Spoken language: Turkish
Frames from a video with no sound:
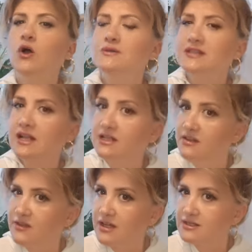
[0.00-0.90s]

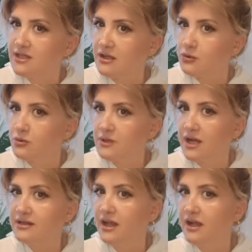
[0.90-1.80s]
Özellikle finansal
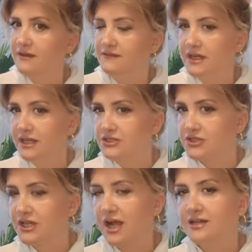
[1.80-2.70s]
konularda ve
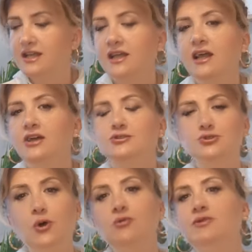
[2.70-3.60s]
ilişkilerde
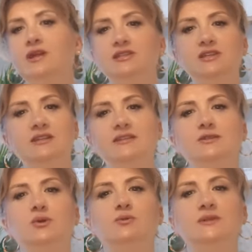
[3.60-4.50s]
son derece
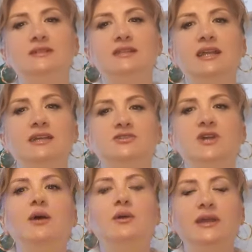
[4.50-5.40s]
titiz olmanız
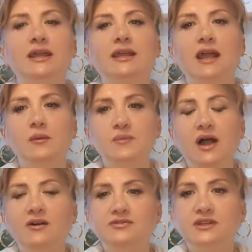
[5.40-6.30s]
gereken bir
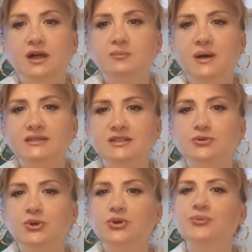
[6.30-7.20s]
haftadan
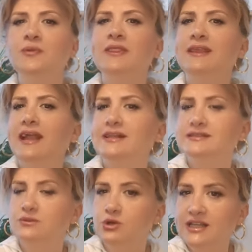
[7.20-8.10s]
bahsediyorum.
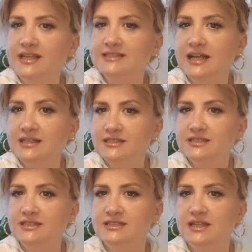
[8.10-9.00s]
Kendinizi böyle
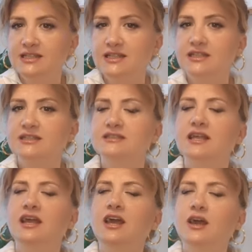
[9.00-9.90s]
yetersiz
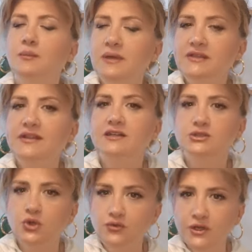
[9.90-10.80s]
hissettiğinizde
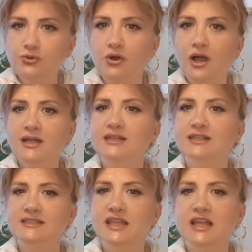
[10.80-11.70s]
meditasyon ve dua ile
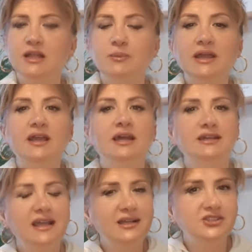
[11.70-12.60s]
desteklemek
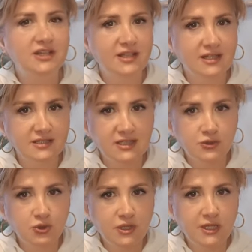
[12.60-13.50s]
gerçekten size
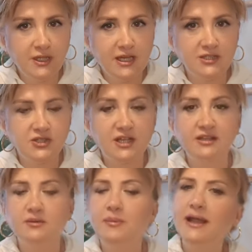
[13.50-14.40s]
çok iyi
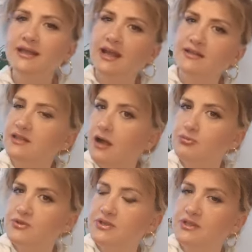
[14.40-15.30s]
gelecektir. Ben kendi
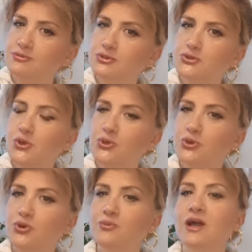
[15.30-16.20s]
yaptıklarımı
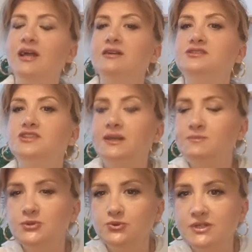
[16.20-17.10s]
söylüyorum.
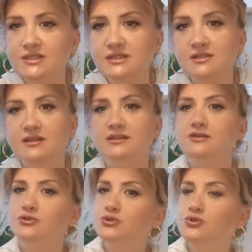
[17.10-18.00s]
Şef
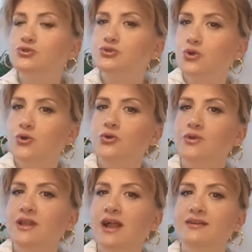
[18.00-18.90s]
suresini şu son
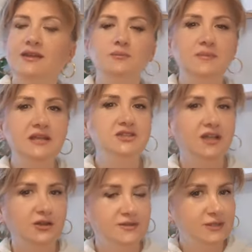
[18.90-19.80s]
günlerde 5
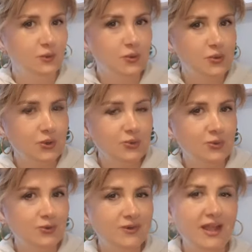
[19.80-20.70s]
kez okuyorum
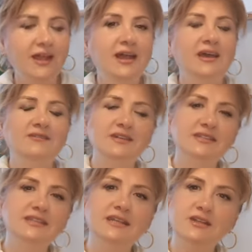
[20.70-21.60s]
günde ve
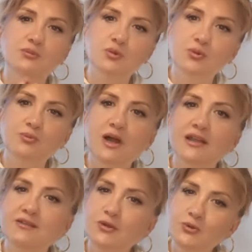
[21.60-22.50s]
size de bunun
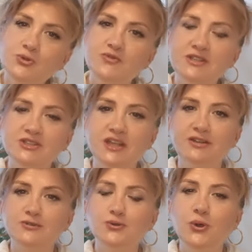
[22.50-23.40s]
manevi güç
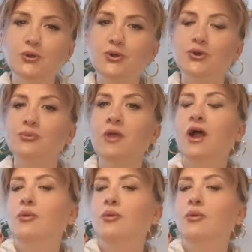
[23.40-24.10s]
vereceğini söylüyorum.